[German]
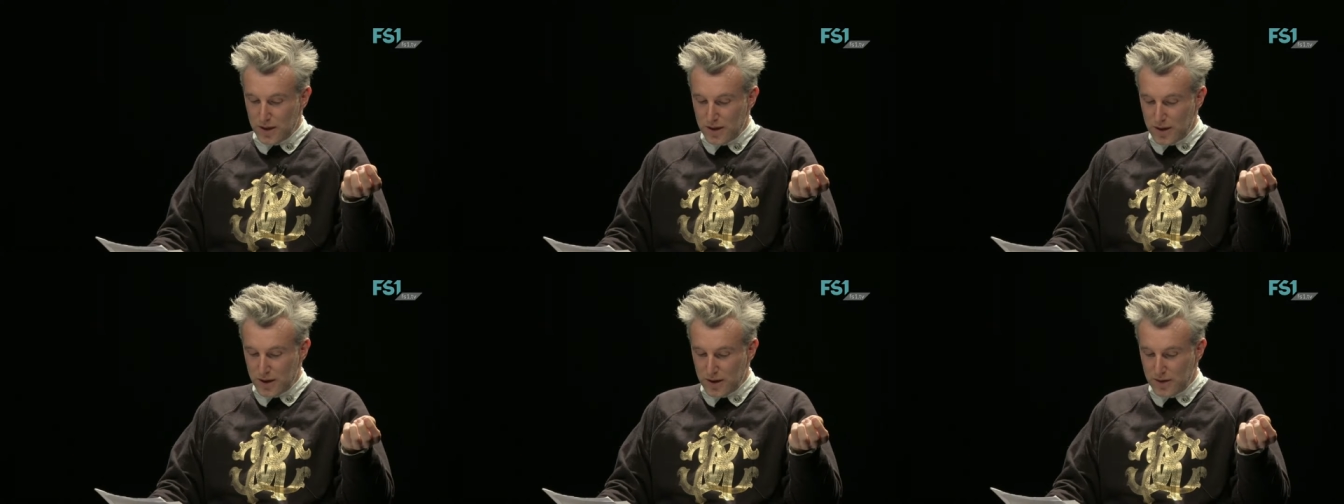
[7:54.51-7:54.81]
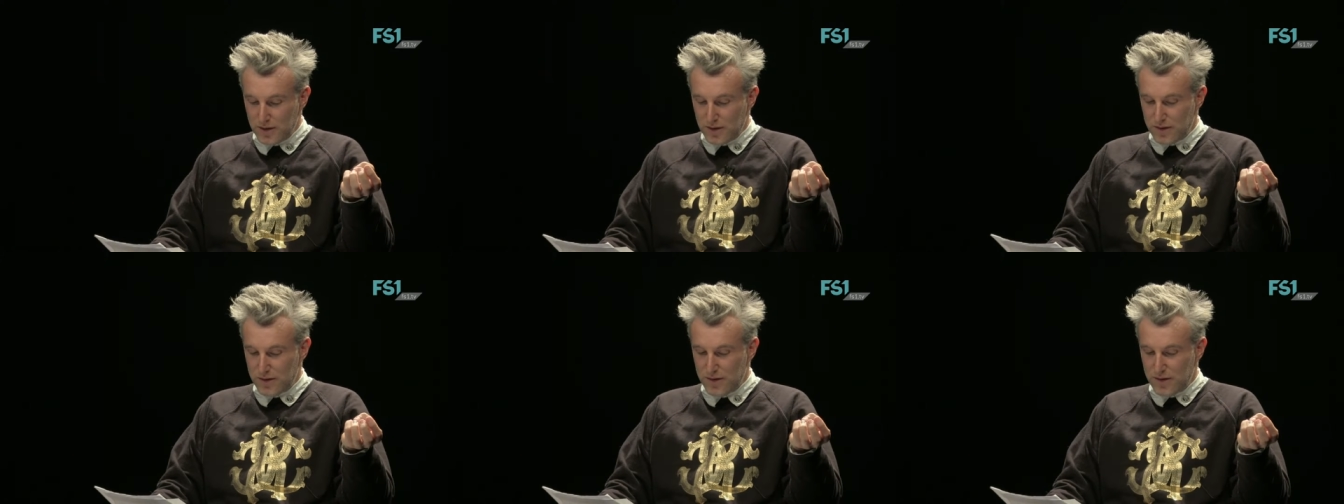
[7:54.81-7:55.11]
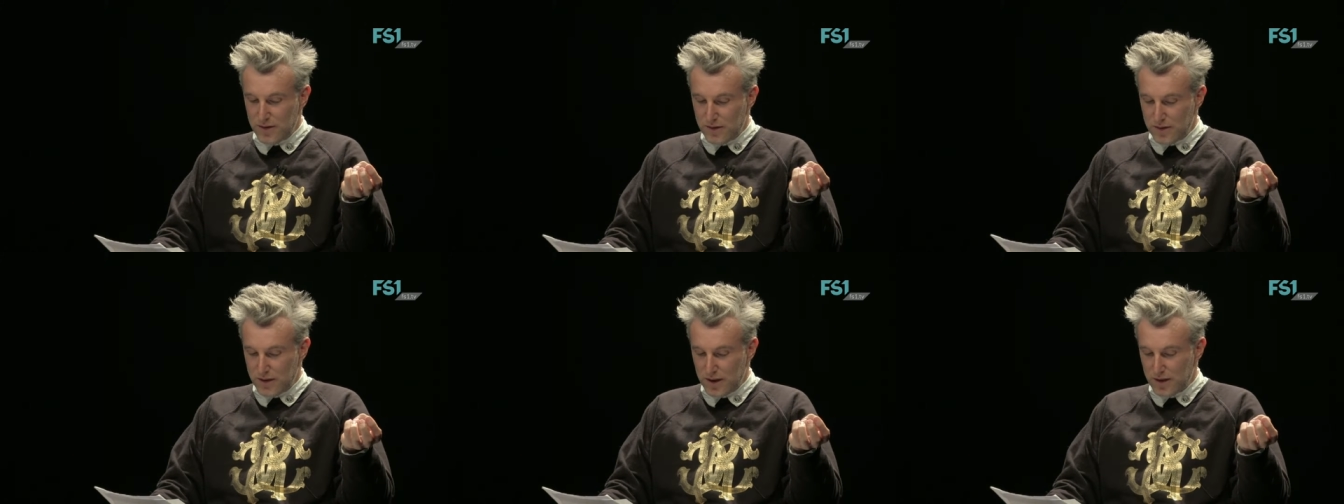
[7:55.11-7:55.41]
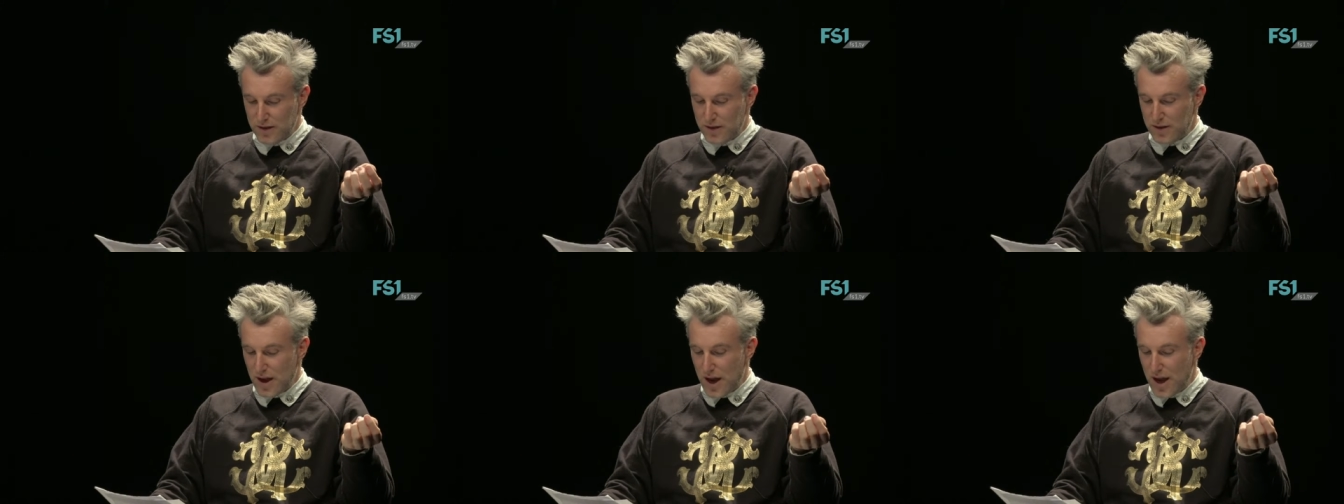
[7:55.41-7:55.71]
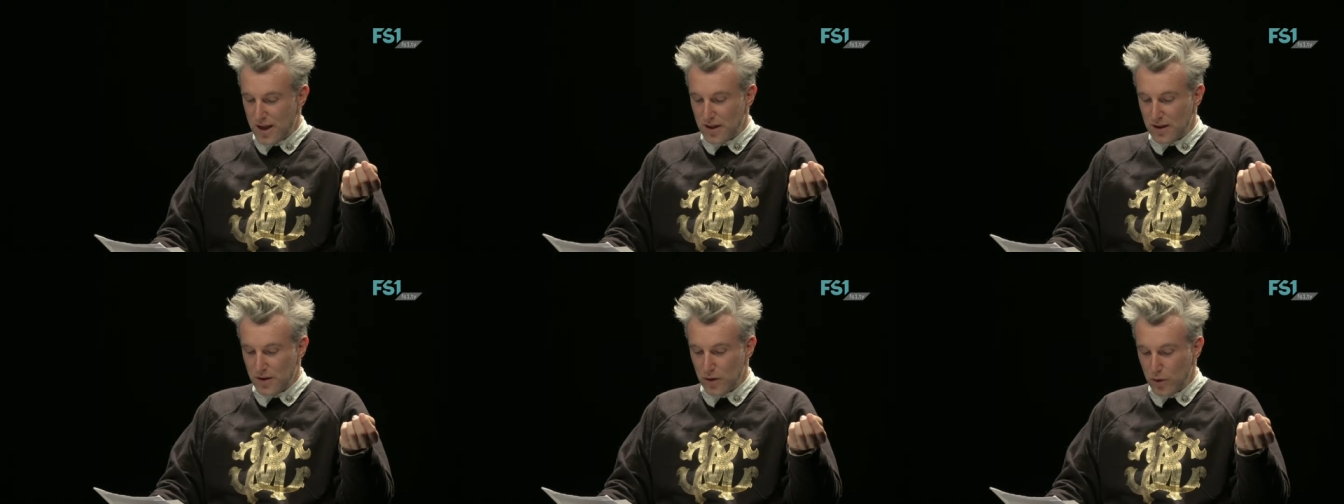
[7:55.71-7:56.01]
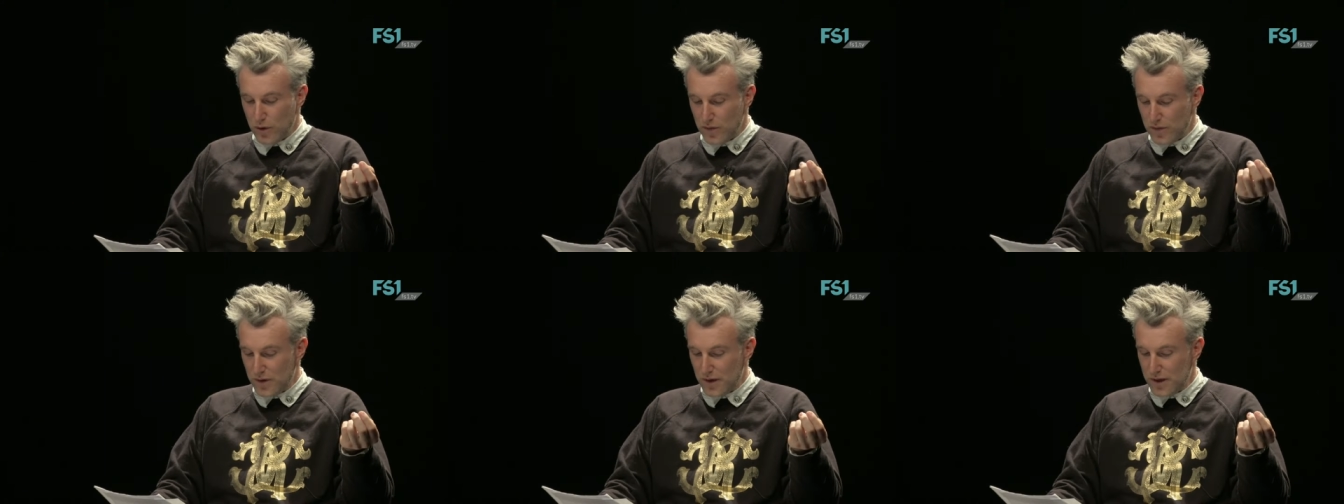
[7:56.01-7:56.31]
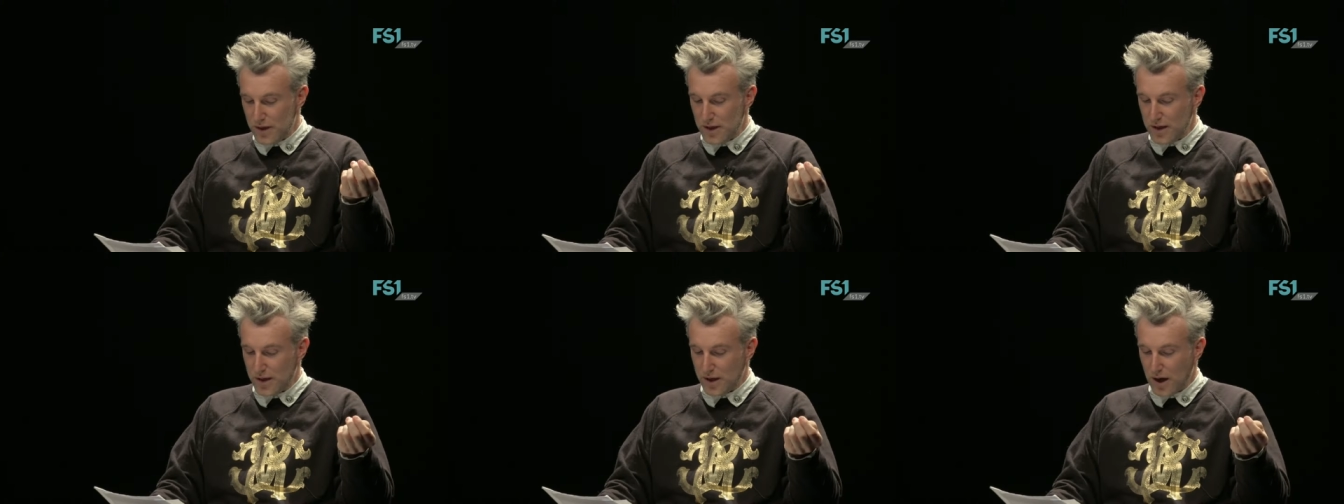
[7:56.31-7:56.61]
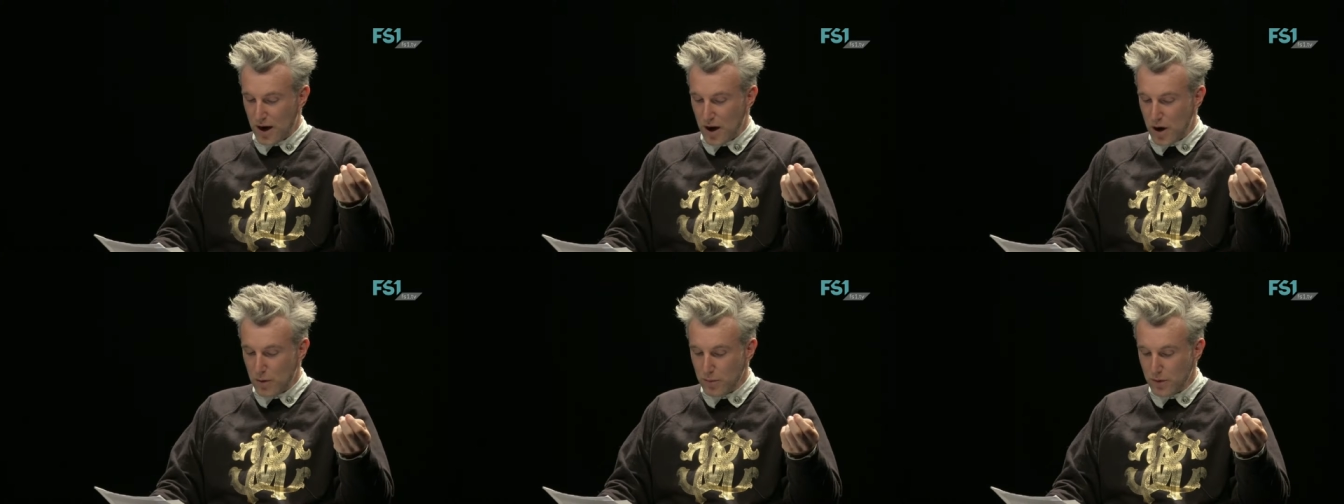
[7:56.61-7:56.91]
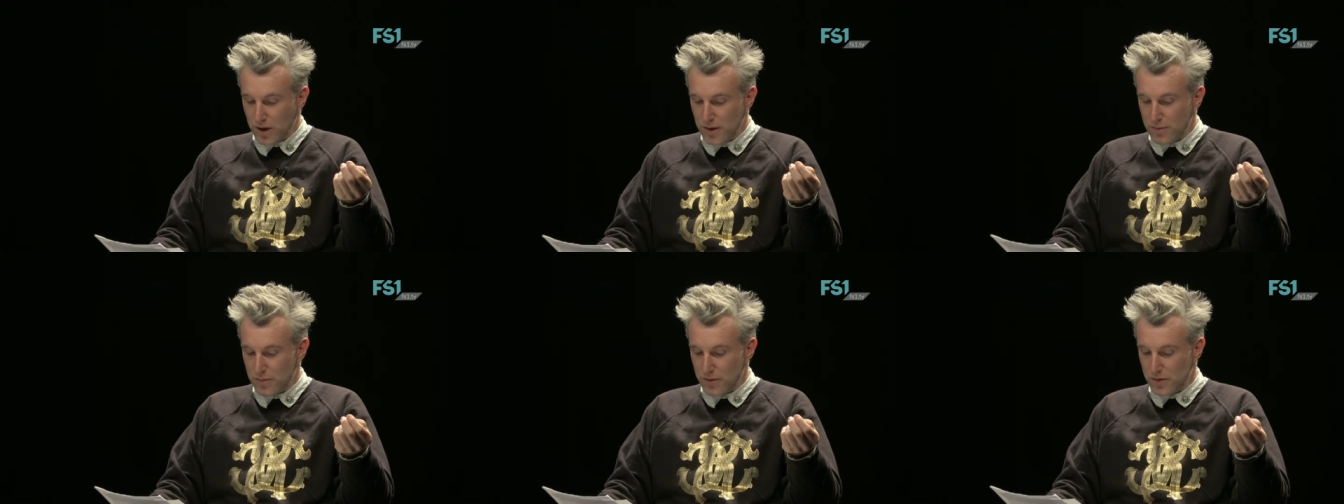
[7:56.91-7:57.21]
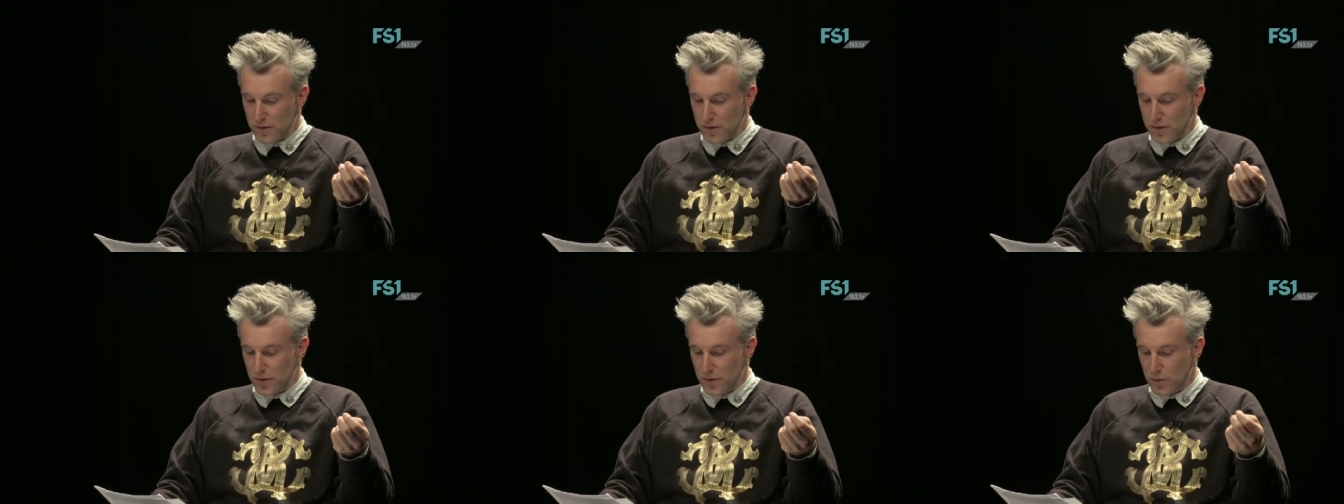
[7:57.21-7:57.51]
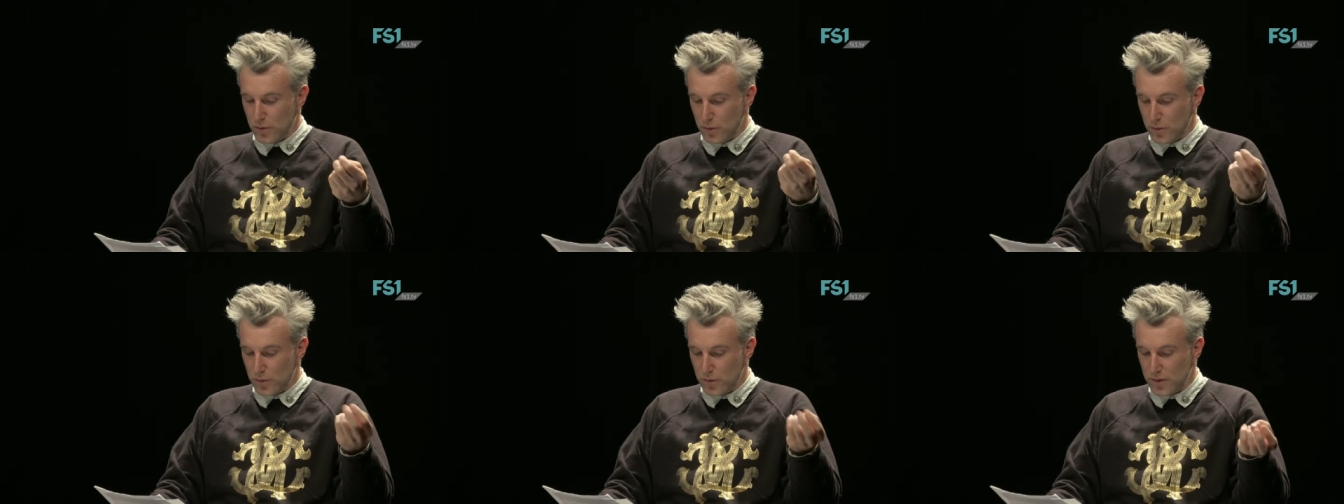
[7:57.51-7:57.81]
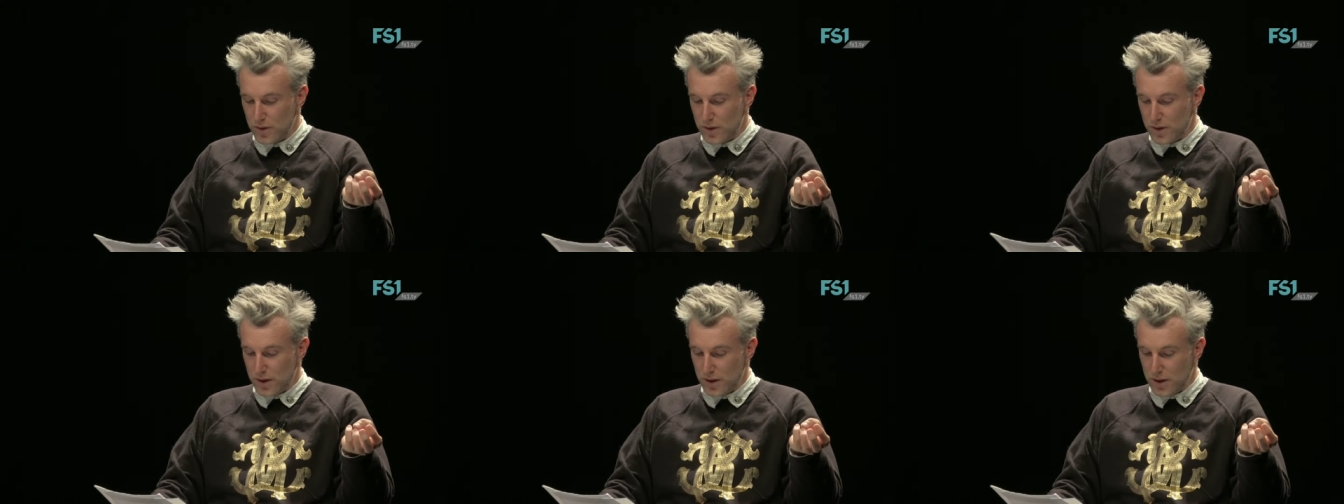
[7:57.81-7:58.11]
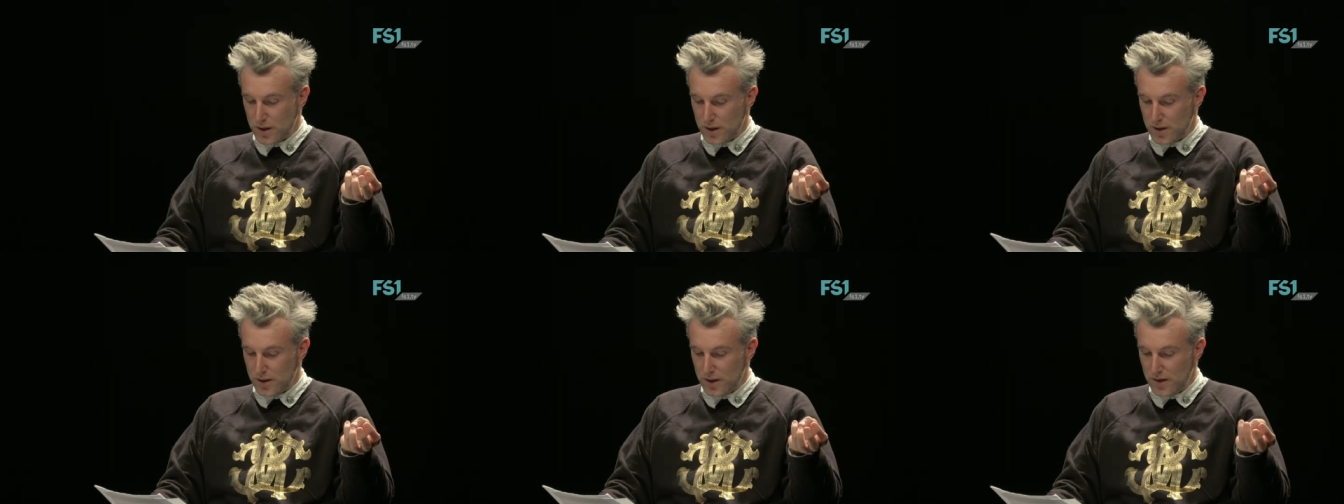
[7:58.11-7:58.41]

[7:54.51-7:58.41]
dass es einen öffentlichen Raum gibt und äh,